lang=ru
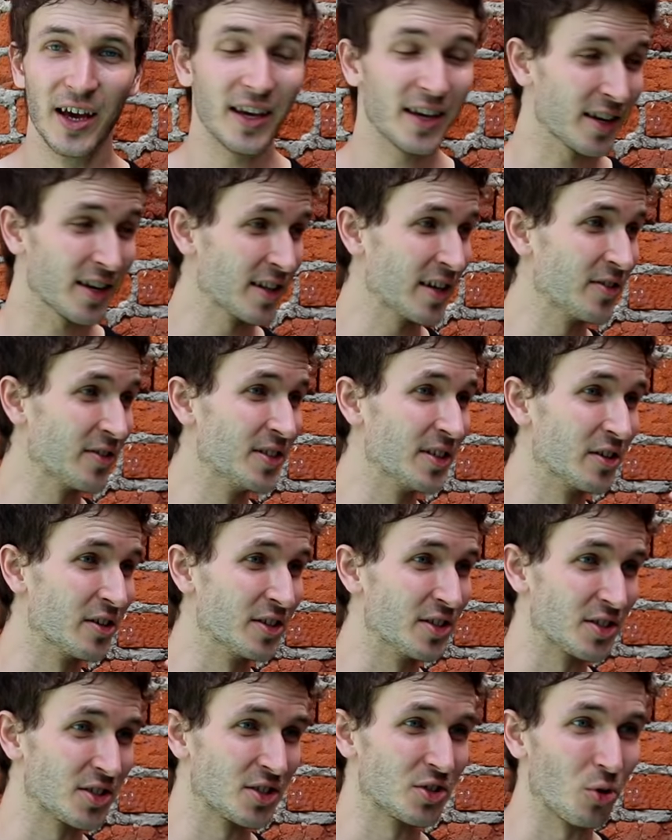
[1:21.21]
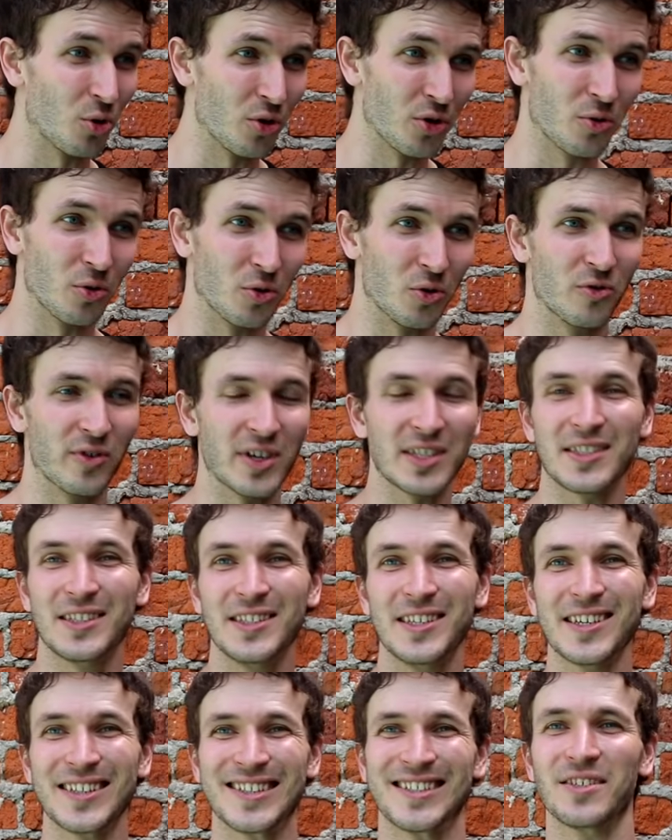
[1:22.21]
И когда вы делаете стойку, и у вас
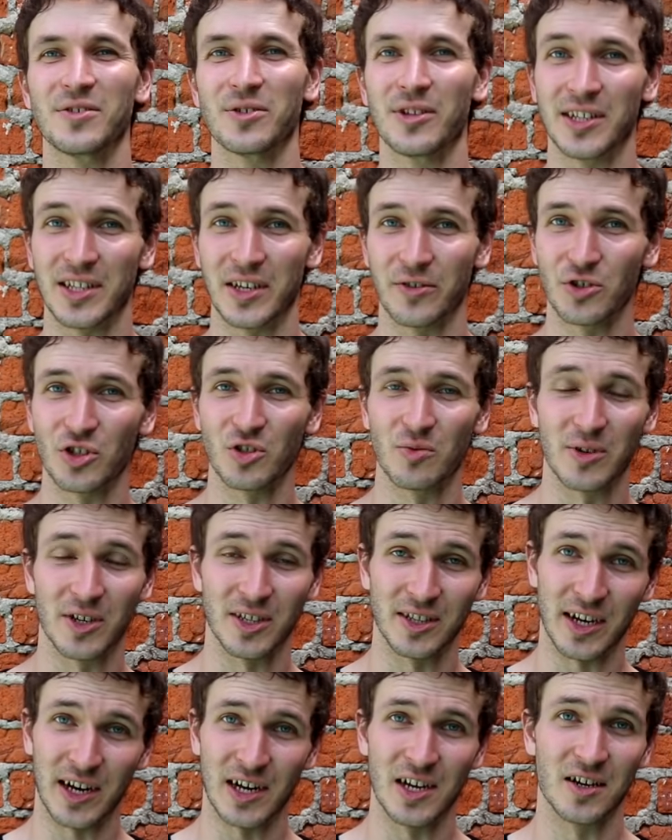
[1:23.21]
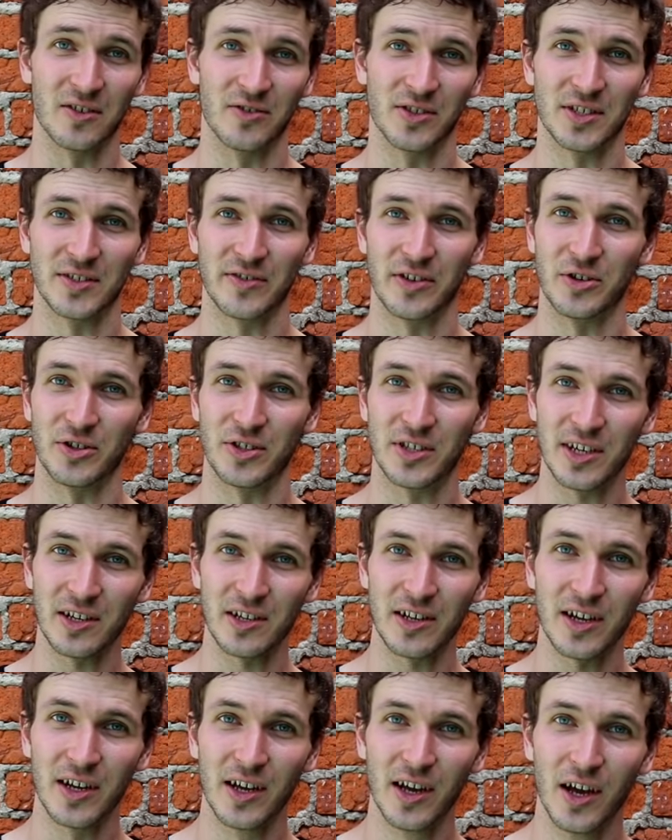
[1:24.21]
нет сил для того, чтобы контролировать свое
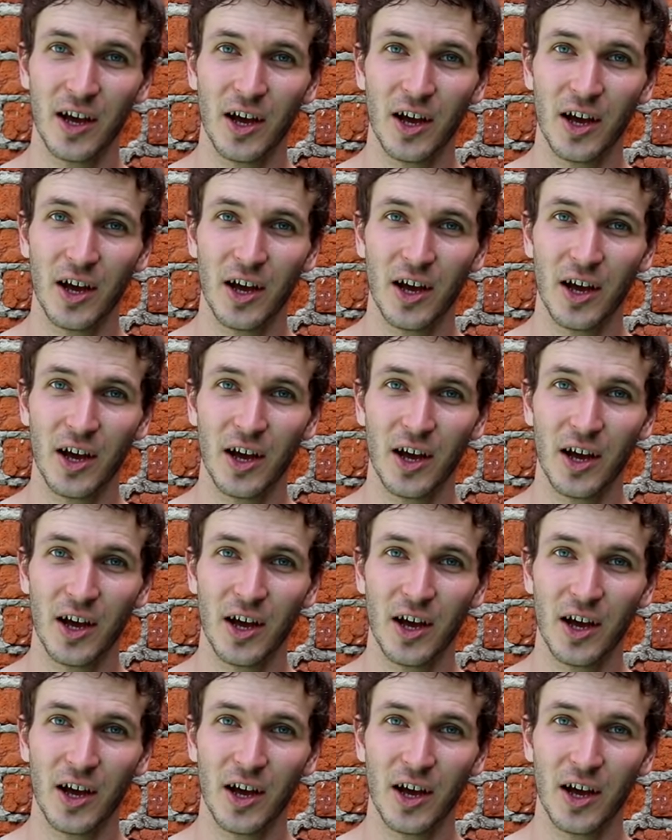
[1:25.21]
тело,